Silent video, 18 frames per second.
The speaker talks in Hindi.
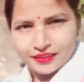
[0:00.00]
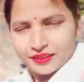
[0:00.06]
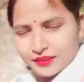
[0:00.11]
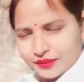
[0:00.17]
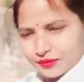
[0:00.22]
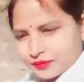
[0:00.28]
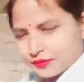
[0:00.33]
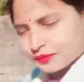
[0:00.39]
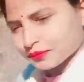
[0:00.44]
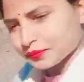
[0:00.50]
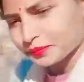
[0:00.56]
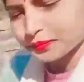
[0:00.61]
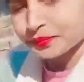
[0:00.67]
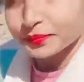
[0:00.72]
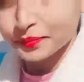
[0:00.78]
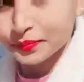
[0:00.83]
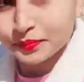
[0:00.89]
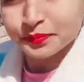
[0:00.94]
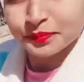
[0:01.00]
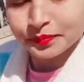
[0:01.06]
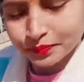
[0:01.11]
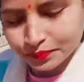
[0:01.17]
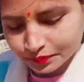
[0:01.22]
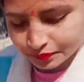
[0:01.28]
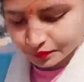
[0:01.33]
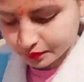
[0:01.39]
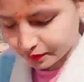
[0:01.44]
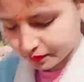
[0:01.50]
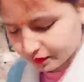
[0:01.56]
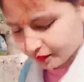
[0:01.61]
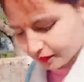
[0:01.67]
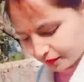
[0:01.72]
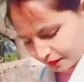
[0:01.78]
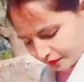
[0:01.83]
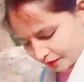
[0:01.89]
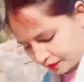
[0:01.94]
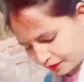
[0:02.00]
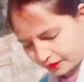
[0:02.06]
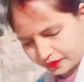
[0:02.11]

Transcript: तो हम लोग रेडी हो गए जाने के